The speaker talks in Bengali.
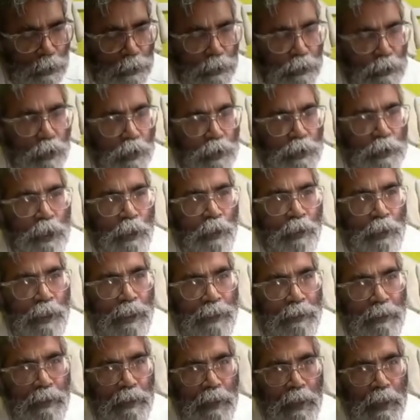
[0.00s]
অস্ত্র ছিল না
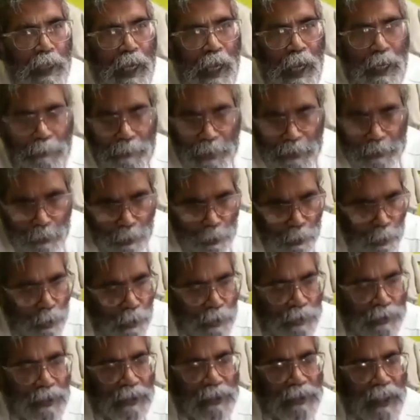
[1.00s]
আমরা তো
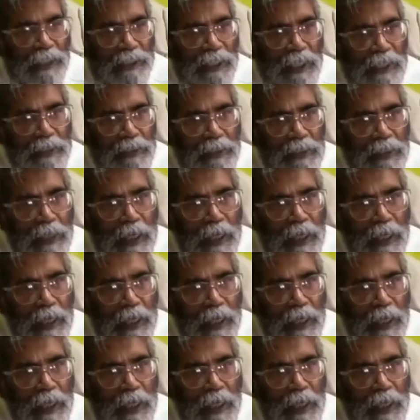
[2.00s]
লড়িতে যাই নাই